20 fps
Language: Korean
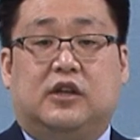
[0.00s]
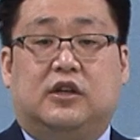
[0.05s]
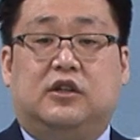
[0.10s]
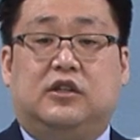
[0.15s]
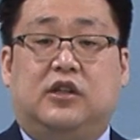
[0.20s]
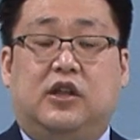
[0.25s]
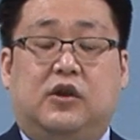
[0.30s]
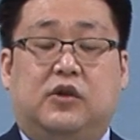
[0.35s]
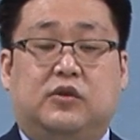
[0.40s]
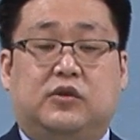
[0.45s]
그
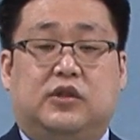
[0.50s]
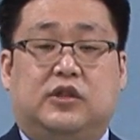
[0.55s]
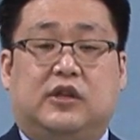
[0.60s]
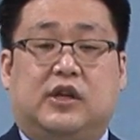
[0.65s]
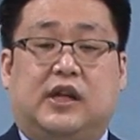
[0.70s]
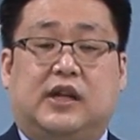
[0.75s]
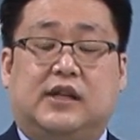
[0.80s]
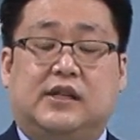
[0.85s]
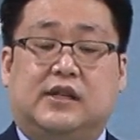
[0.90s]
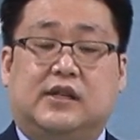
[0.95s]
내용들을
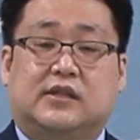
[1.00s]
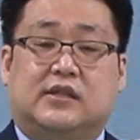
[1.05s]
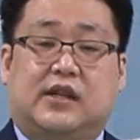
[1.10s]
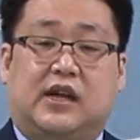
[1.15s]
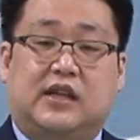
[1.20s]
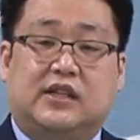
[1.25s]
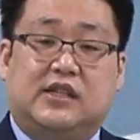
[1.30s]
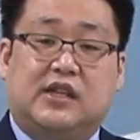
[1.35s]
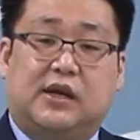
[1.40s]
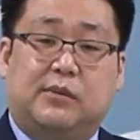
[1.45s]
하나님께서
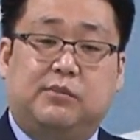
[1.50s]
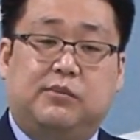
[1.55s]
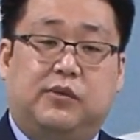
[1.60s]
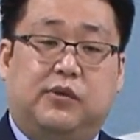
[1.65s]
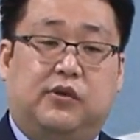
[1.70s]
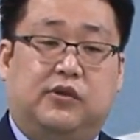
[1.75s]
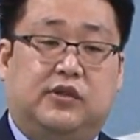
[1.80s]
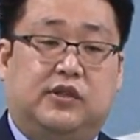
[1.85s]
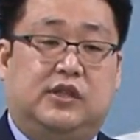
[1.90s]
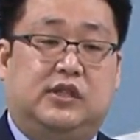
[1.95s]
다시
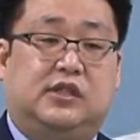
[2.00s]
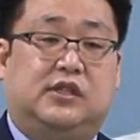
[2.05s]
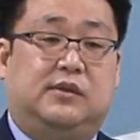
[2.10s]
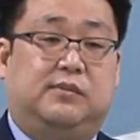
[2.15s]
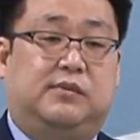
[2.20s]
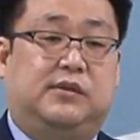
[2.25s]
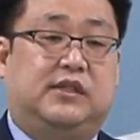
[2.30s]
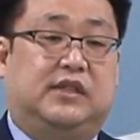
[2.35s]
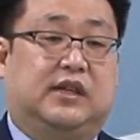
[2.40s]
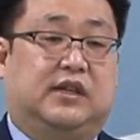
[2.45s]
한번
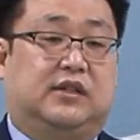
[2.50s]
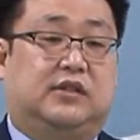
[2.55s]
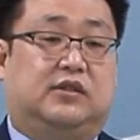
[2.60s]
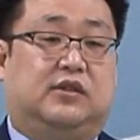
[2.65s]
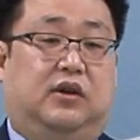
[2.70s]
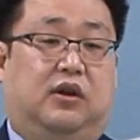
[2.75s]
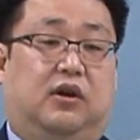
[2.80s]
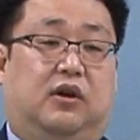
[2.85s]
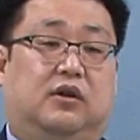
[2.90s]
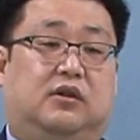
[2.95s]

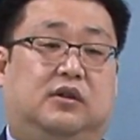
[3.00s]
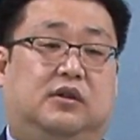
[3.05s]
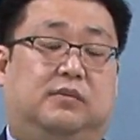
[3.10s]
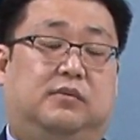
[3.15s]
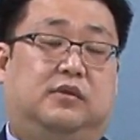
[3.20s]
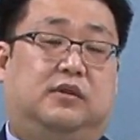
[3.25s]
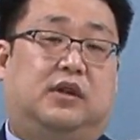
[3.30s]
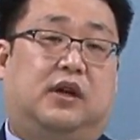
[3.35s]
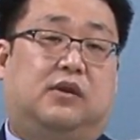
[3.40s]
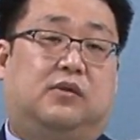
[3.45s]
22장에서
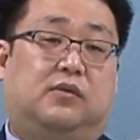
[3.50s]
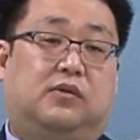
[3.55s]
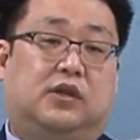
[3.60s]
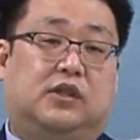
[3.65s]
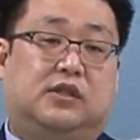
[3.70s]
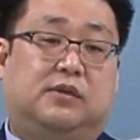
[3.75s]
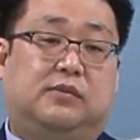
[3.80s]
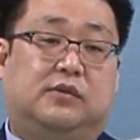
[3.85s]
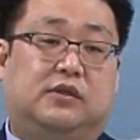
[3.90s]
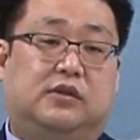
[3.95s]
언급을 하고
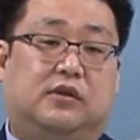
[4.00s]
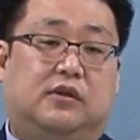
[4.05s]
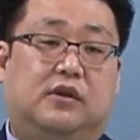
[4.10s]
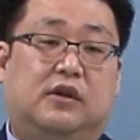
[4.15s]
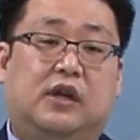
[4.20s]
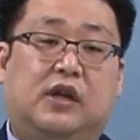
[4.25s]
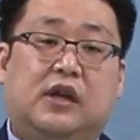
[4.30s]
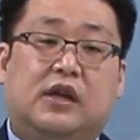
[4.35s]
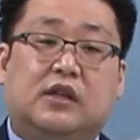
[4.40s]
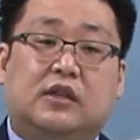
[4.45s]
계시면서
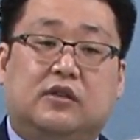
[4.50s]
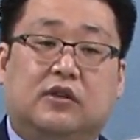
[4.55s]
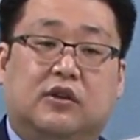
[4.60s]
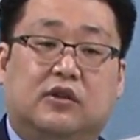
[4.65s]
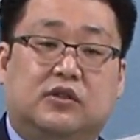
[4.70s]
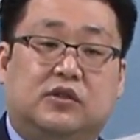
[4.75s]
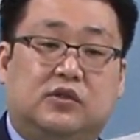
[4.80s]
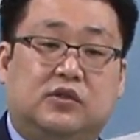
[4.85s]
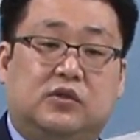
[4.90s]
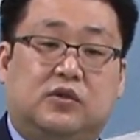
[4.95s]
너
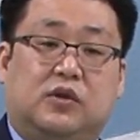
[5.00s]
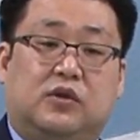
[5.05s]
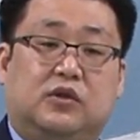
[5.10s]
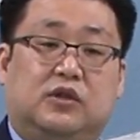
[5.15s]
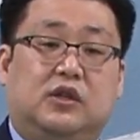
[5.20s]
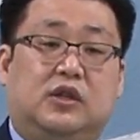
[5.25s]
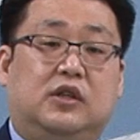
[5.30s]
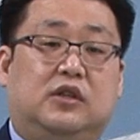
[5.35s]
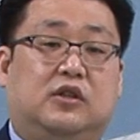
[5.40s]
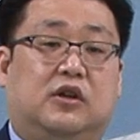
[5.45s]

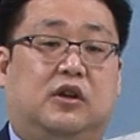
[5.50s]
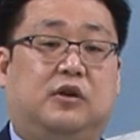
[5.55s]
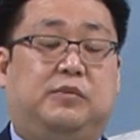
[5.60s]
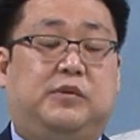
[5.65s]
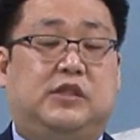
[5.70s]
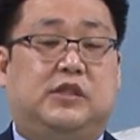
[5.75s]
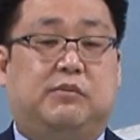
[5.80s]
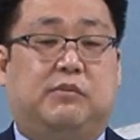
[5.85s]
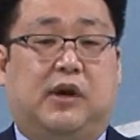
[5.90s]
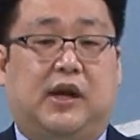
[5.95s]
스스로를
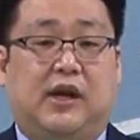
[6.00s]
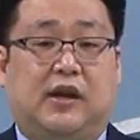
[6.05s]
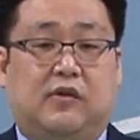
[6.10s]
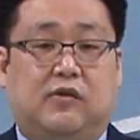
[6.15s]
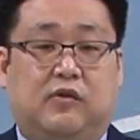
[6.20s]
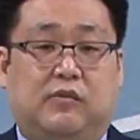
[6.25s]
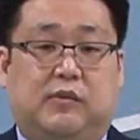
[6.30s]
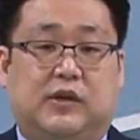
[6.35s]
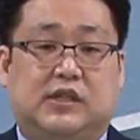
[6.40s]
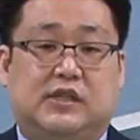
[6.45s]
더럽히지
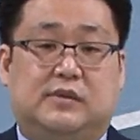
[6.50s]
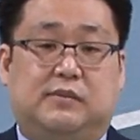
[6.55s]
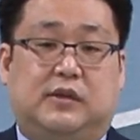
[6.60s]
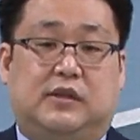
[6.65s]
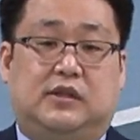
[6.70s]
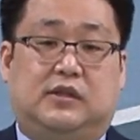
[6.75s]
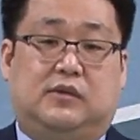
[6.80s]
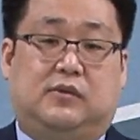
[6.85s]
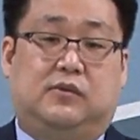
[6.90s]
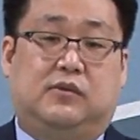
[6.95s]
말라고
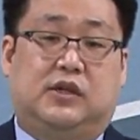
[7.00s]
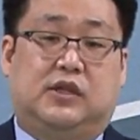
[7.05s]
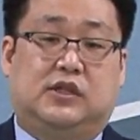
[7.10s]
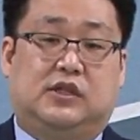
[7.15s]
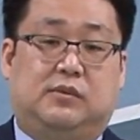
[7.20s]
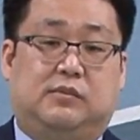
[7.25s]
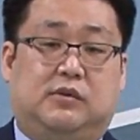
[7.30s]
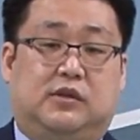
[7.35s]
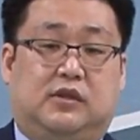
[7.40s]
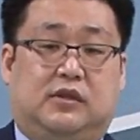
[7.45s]
말씀하시고
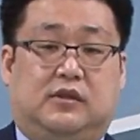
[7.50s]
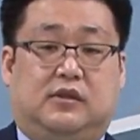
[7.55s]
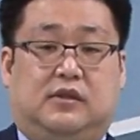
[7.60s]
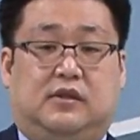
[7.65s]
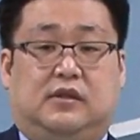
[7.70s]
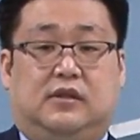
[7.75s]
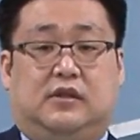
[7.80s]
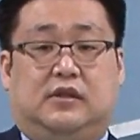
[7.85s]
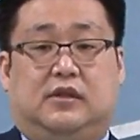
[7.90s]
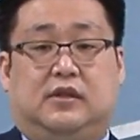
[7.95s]
계십니다.
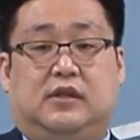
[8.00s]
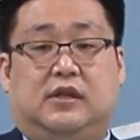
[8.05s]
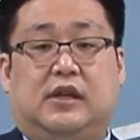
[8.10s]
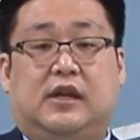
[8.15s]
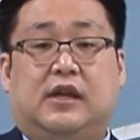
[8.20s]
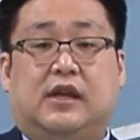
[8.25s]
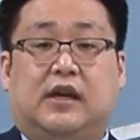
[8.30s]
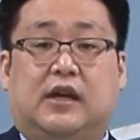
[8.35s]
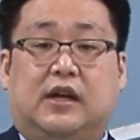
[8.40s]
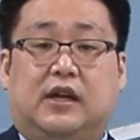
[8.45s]

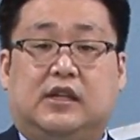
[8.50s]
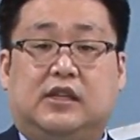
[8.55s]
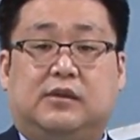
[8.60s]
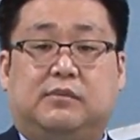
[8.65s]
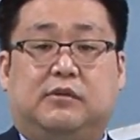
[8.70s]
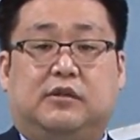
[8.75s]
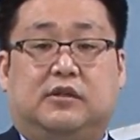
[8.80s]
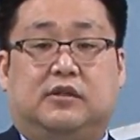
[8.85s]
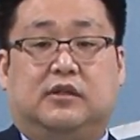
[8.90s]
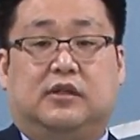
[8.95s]

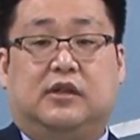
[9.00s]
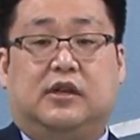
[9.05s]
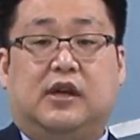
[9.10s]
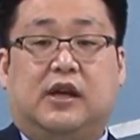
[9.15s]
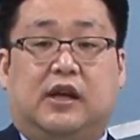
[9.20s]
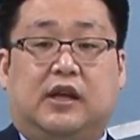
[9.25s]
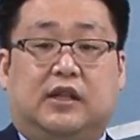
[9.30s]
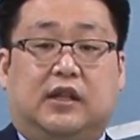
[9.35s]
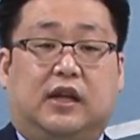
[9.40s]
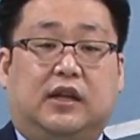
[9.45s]
하나님은
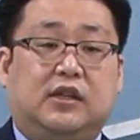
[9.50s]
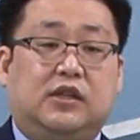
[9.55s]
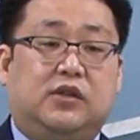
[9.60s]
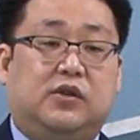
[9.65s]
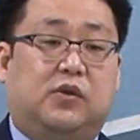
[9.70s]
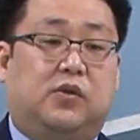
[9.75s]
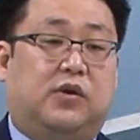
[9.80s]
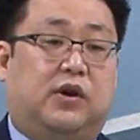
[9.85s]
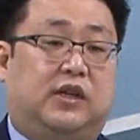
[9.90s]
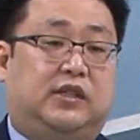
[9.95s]
나는
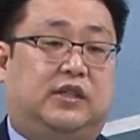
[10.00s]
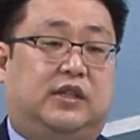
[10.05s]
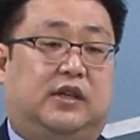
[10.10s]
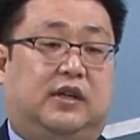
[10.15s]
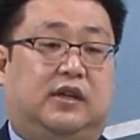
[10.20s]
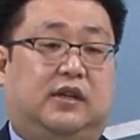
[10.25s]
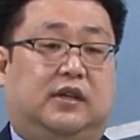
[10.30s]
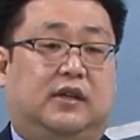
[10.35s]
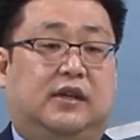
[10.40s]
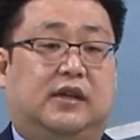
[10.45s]
여호와
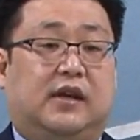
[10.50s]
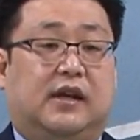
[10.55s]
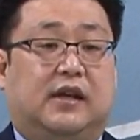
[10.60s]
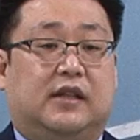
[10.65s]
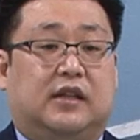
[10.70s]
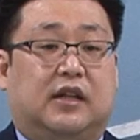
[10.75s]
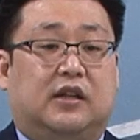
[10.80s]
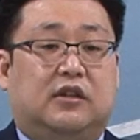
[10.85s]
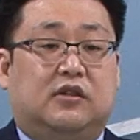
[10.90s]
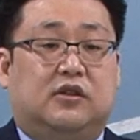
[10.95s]
아니라
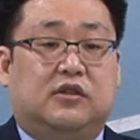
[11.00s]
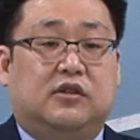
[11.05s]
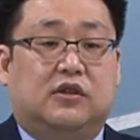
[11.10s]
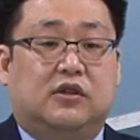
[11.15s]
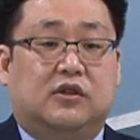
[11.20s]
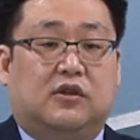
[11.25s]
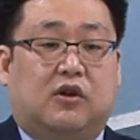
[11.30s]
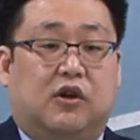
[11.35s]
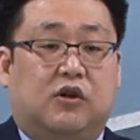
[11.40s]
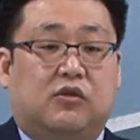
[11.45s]
나는
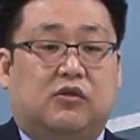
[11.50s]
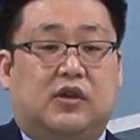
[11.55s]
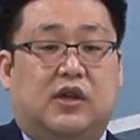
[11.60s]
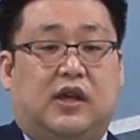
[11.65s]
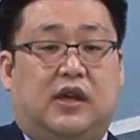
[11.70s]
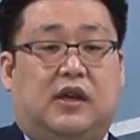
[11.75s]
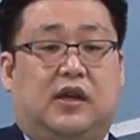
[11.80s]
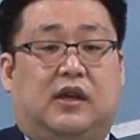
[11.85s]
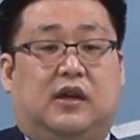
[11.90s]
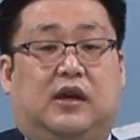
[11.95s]
그들을
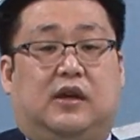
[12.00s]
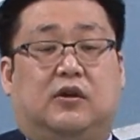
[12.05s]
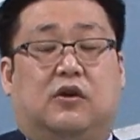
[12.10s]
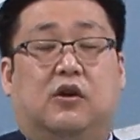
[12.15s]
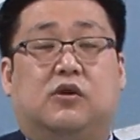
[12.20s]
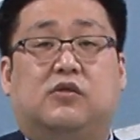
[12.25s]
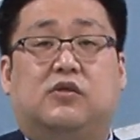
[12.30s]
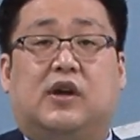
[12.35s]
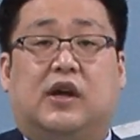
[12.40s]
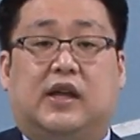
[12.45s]
거룩해,
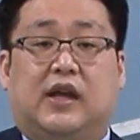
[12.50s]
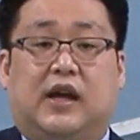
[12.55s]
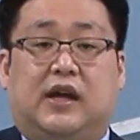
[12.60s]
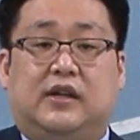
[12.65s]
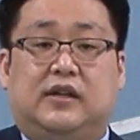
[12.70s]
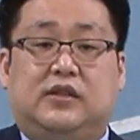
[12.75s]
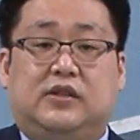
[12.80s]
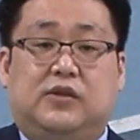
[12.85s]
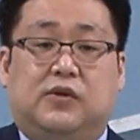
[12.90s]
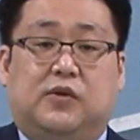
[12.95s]
거룩하게
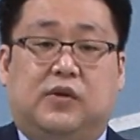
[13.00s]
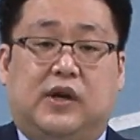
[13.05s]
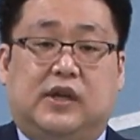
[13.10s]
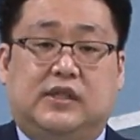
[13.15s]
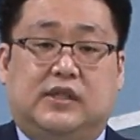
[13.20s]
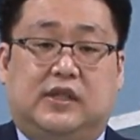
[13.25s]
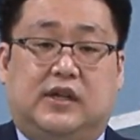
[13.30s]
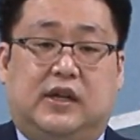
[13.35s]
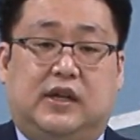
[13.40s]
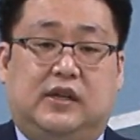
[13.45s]
하는 요가
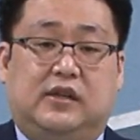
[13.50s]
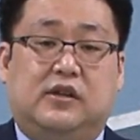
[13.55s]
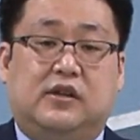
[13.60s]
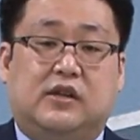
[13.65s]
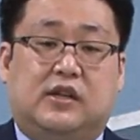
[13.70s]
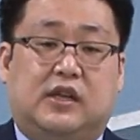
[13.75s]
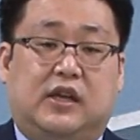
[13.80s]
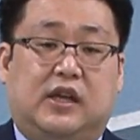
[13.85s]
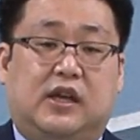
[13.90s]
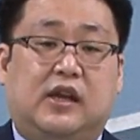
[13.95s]
아니라
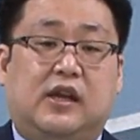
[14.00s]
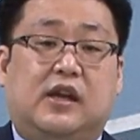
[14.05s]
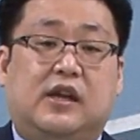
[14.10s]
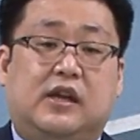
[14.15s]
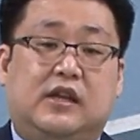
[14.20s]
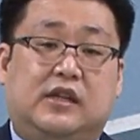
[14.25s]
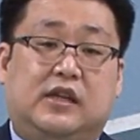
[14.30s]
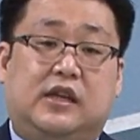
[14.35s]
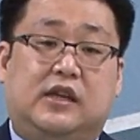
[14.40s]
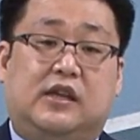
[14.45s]
이렇게
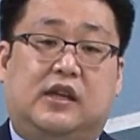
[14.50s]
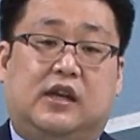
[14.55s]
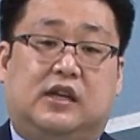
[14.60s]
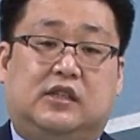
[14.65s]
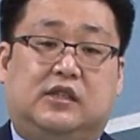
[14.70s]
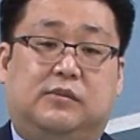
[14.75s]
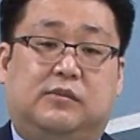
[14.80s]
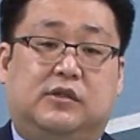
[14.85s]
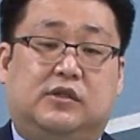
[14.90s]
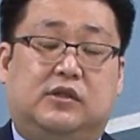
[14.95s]

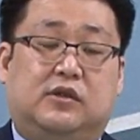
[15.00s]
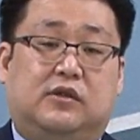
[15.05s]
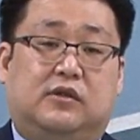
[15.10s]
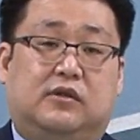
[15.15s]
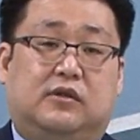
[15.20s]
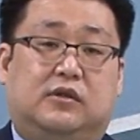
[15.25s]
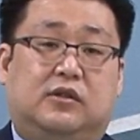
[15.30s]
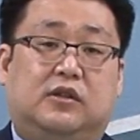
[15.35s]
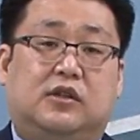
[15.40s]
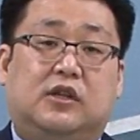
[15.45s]
얘기하시면서